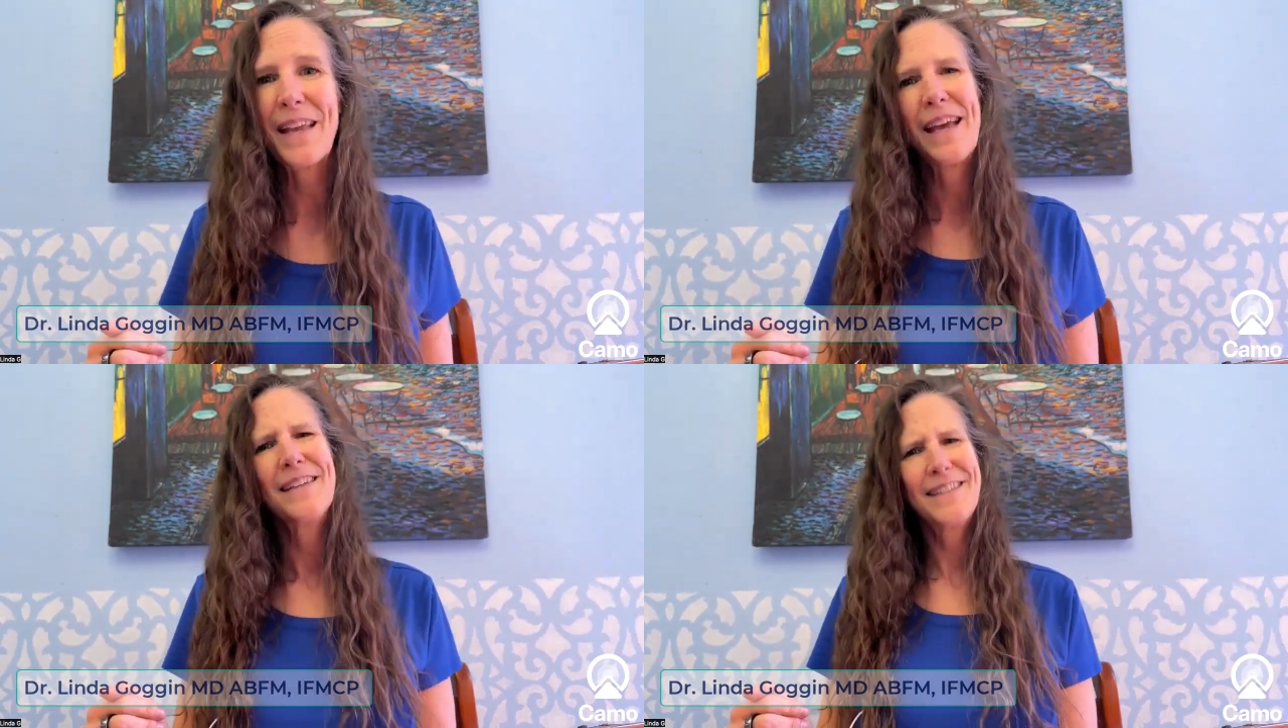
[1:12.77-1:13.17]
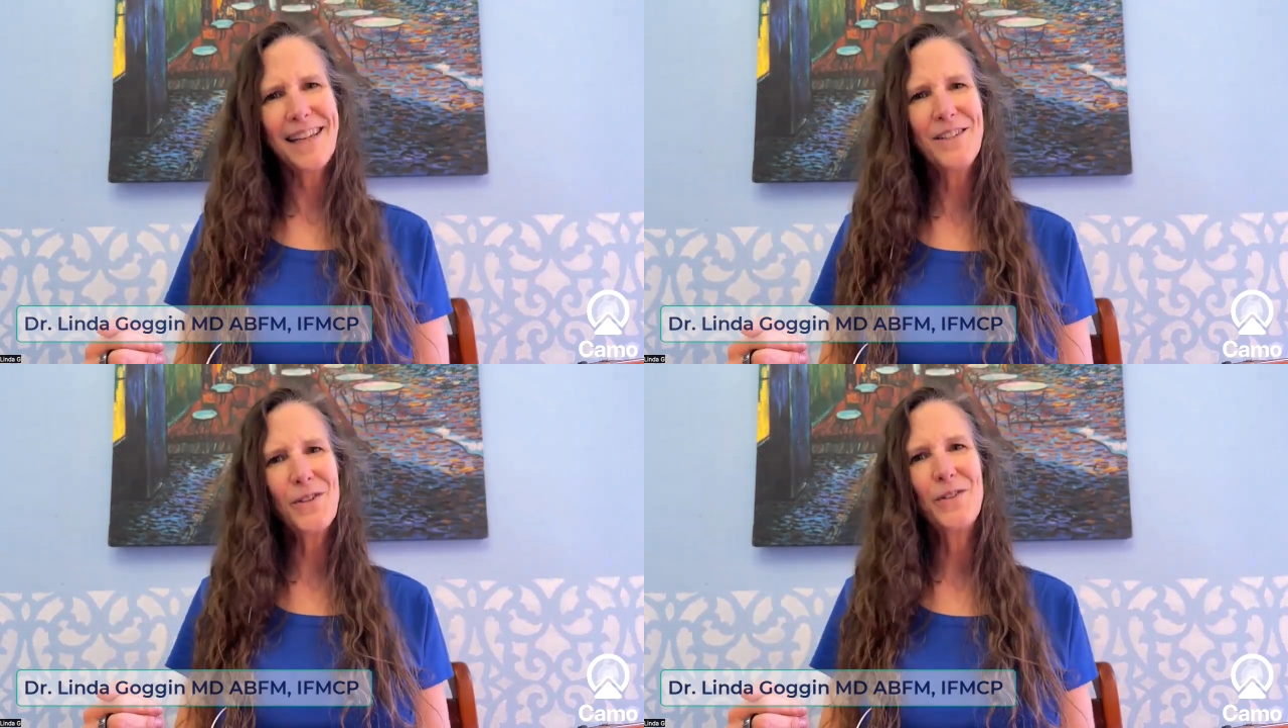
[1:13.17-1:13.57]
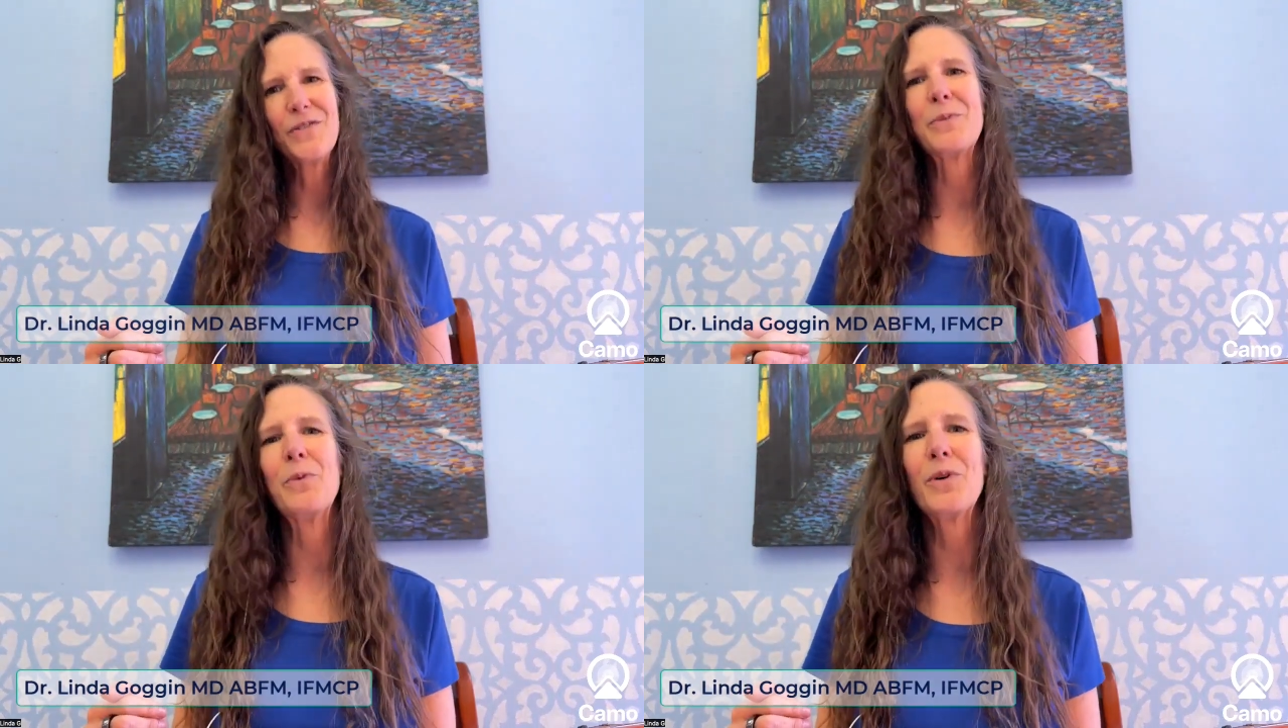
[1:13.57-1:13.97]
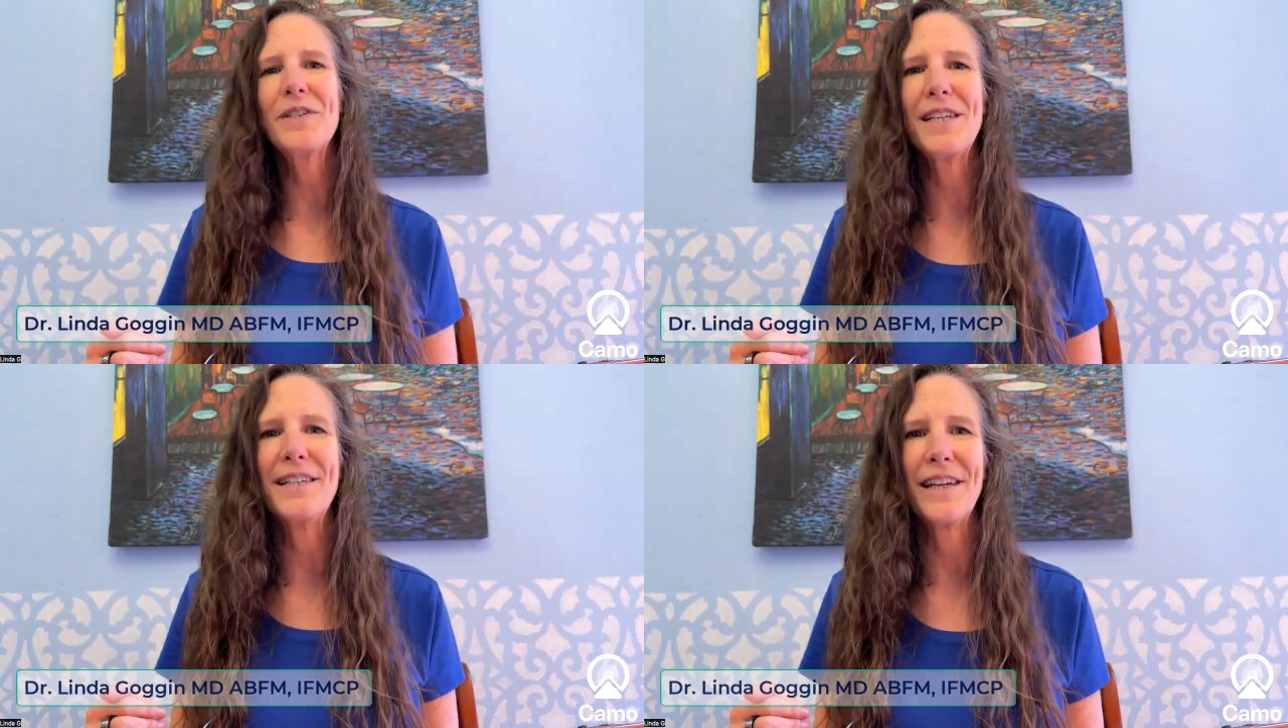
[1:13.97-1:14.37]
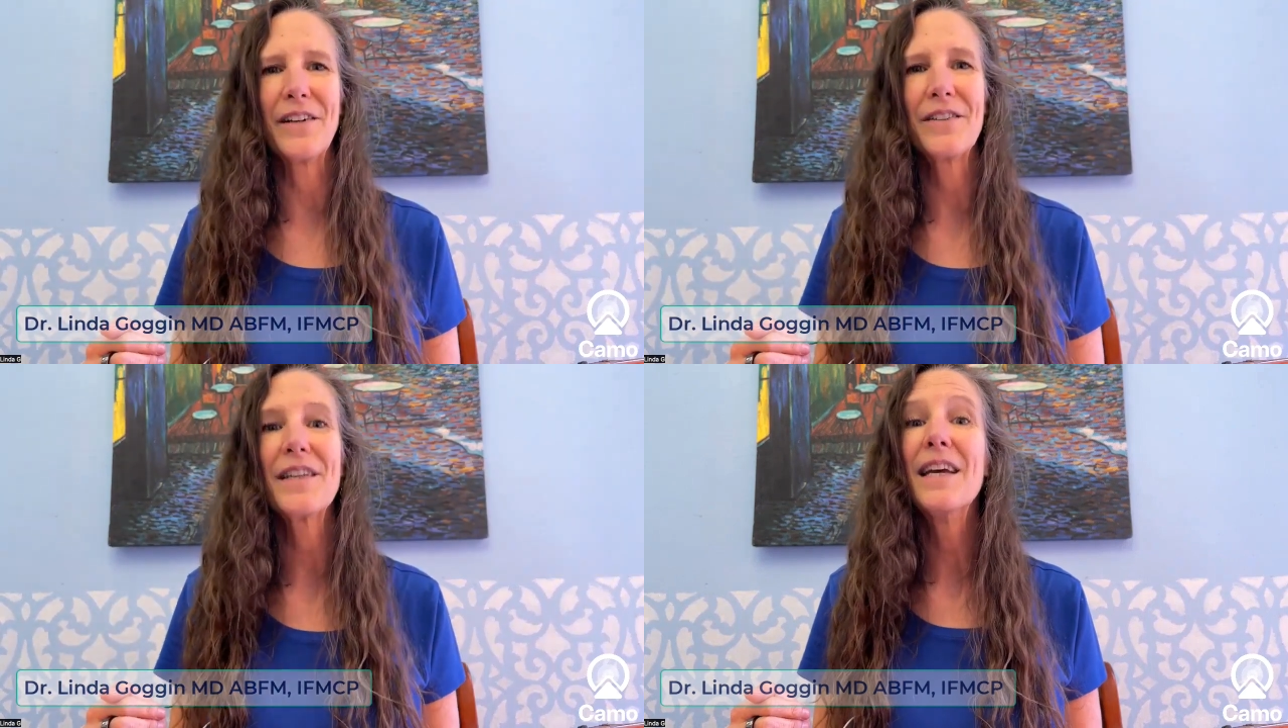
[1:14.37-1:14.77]
Bleiben Sie dran für mehr Details
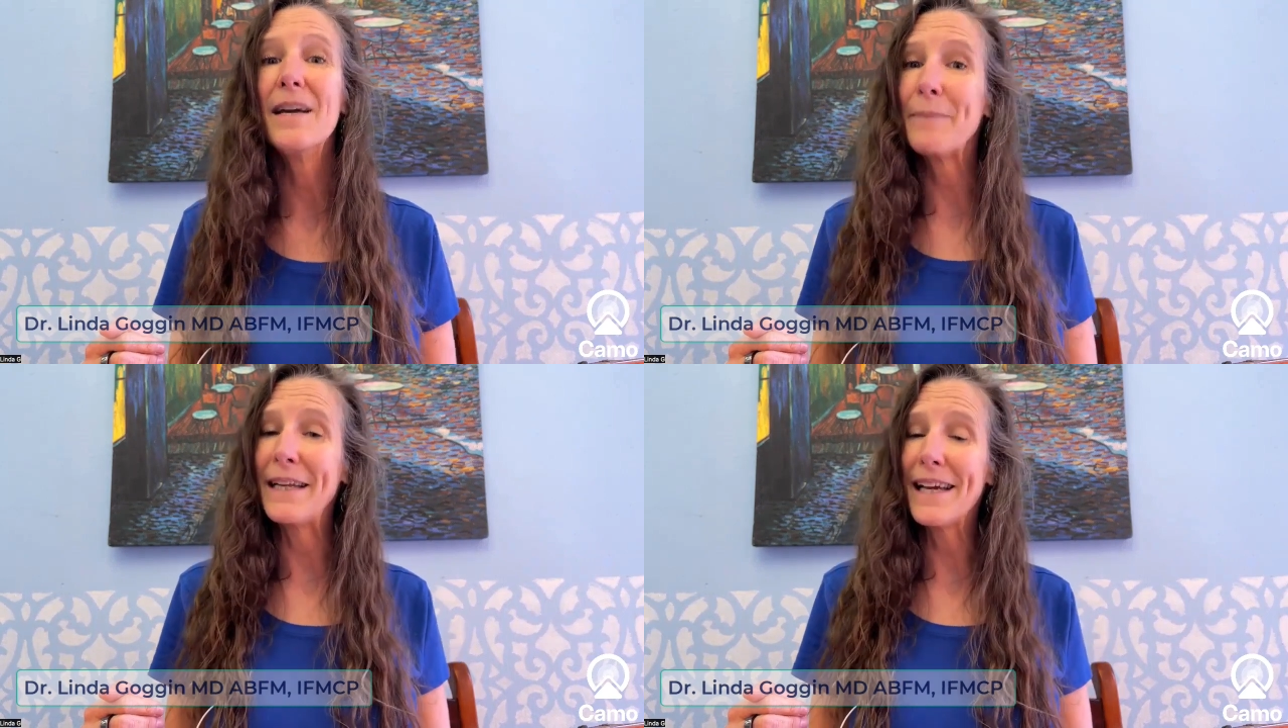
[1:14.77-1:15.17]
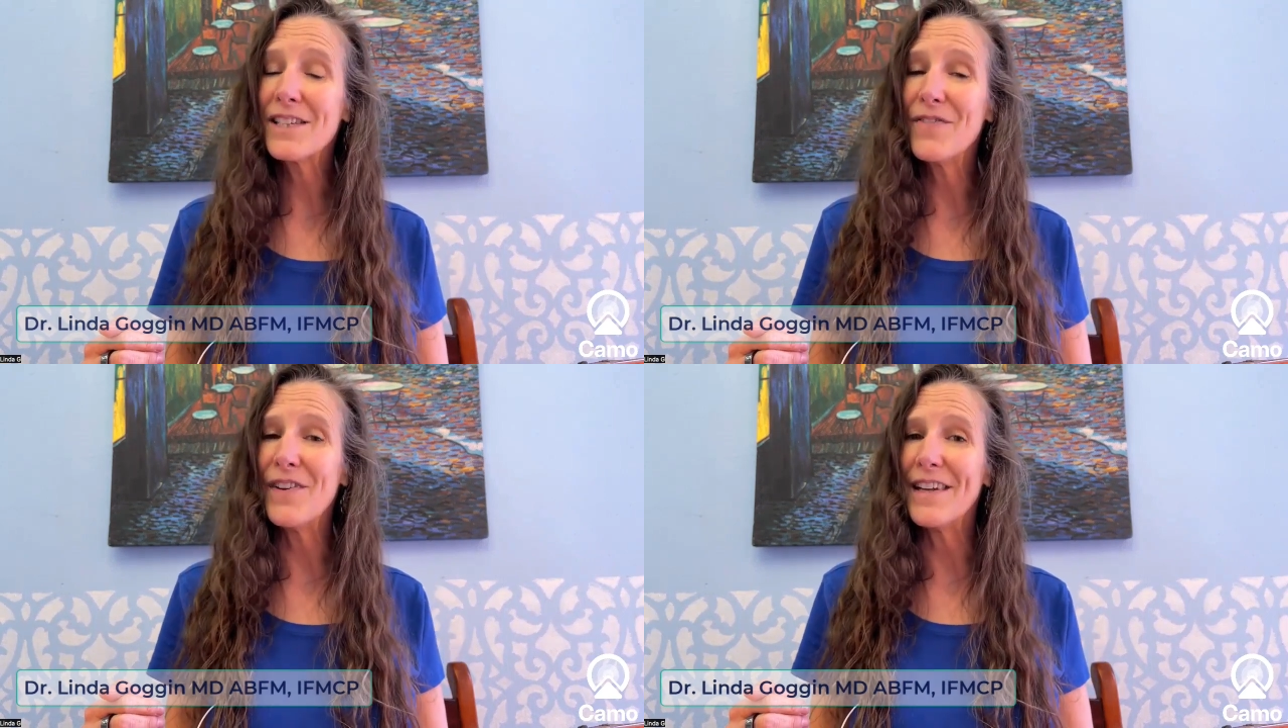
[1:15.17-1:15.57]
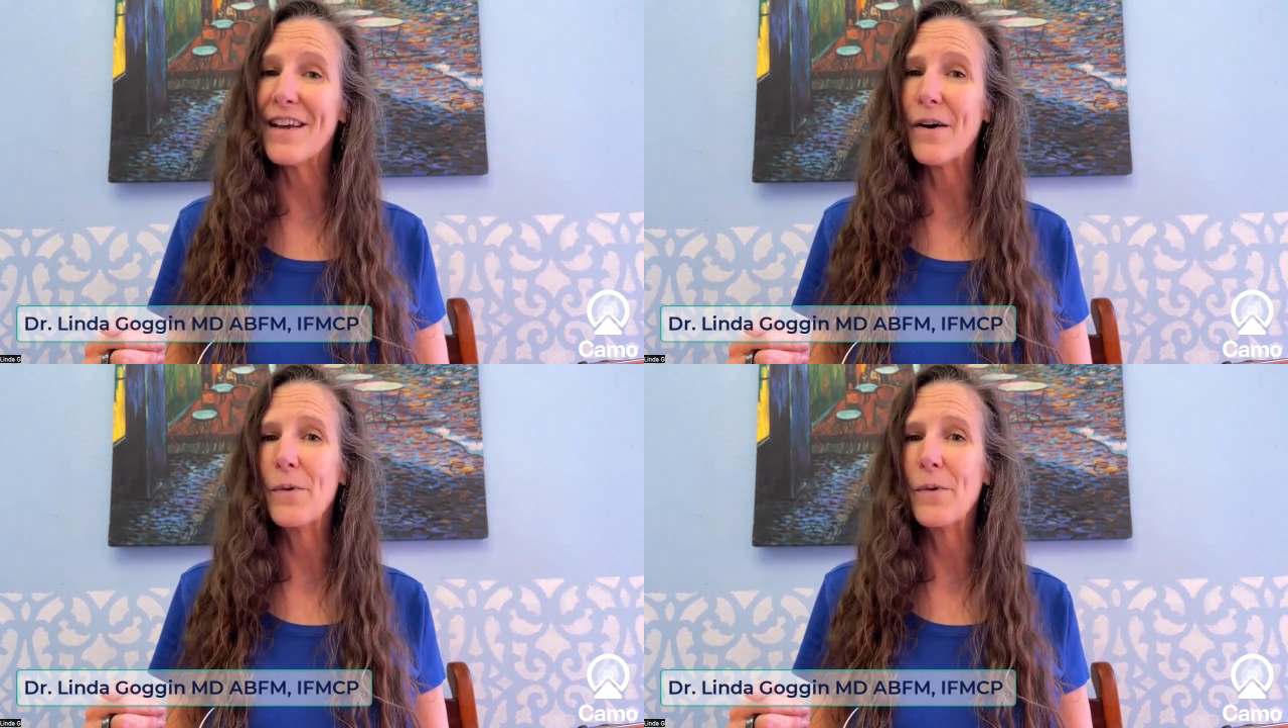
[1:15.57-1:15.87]
in meinem nächsten Video,